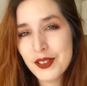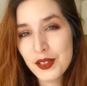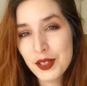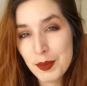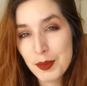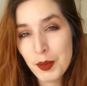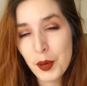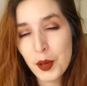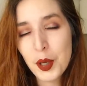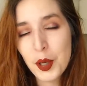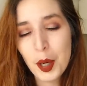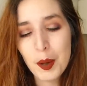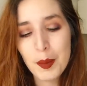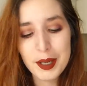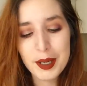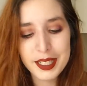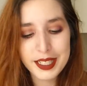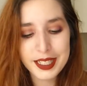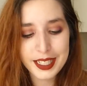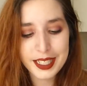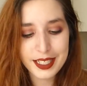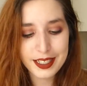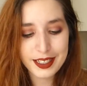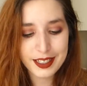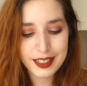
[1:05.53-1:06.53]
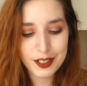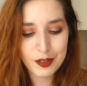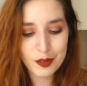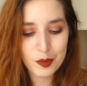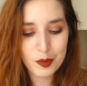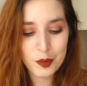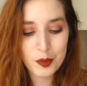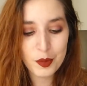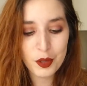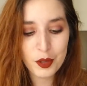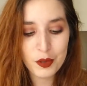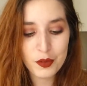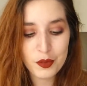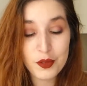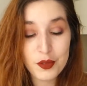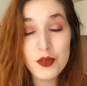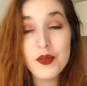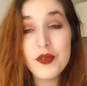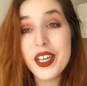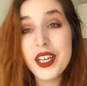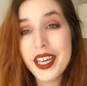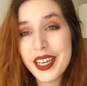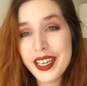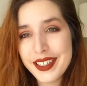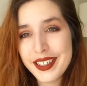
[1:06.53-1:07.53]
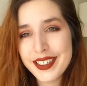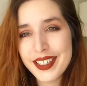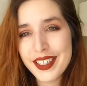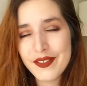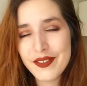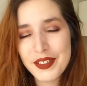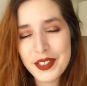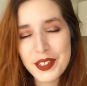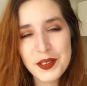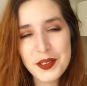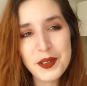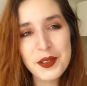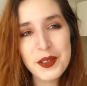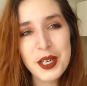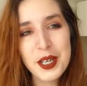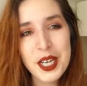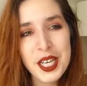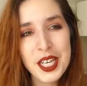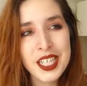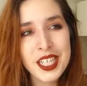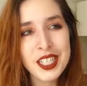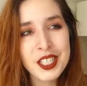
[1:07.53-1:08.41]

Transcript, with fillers: ce n'est pas encore passé, et au moment où vous verrez cette vidéo,